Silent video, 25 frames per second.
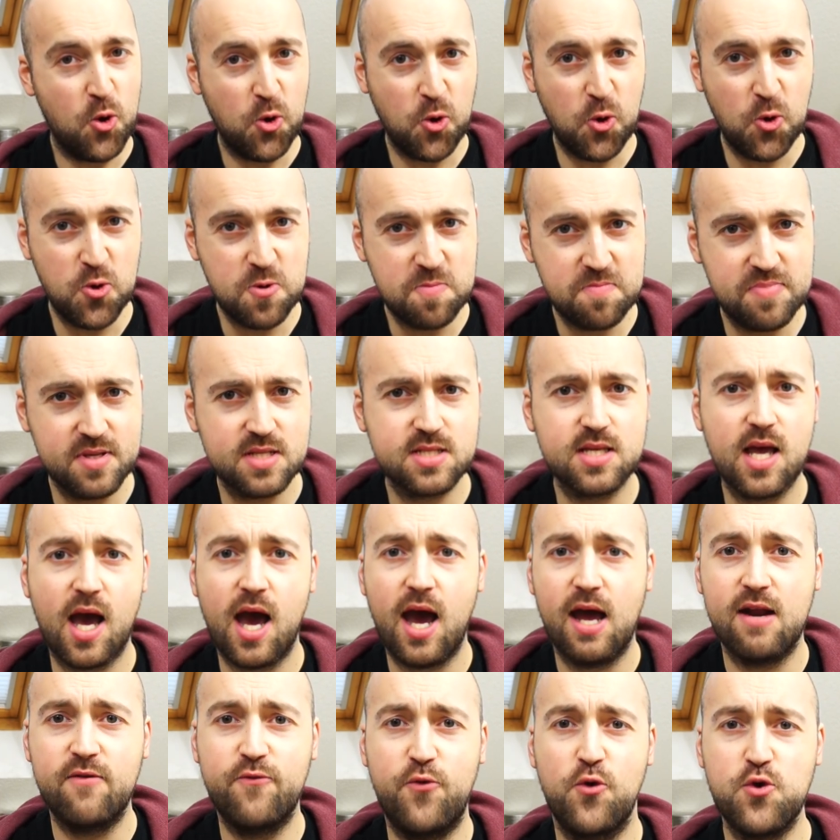Und bis
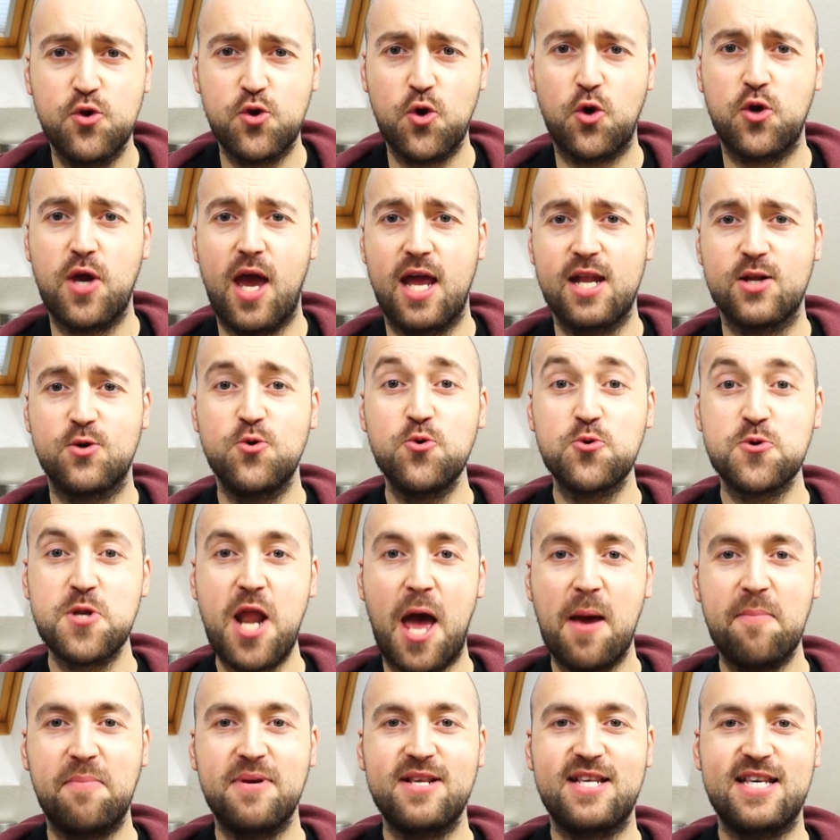dahin wünsche ich euch einen
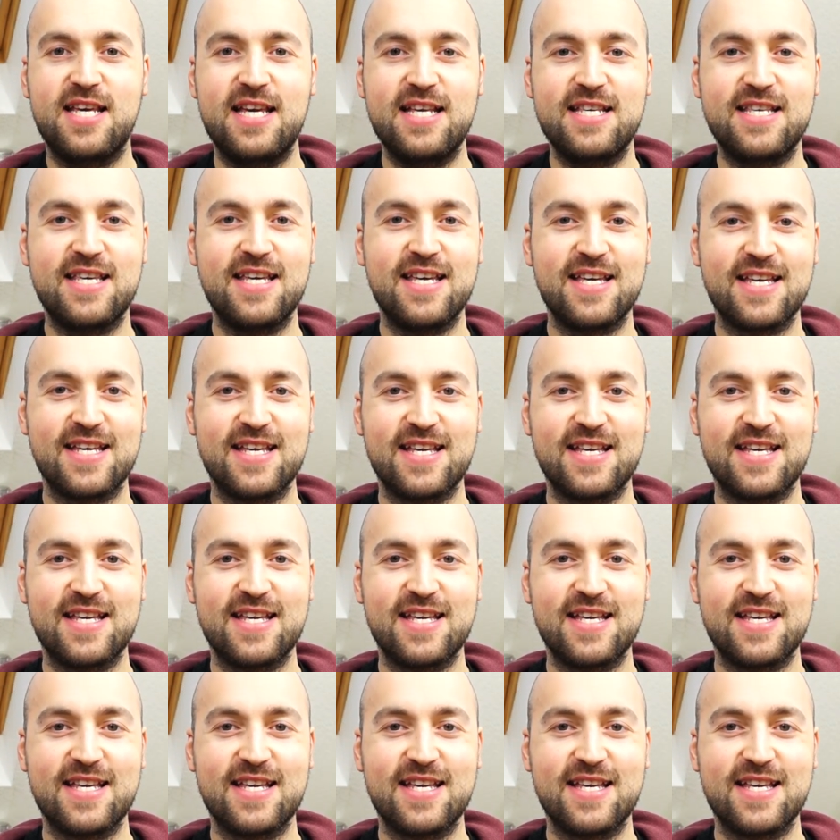guten Appetit.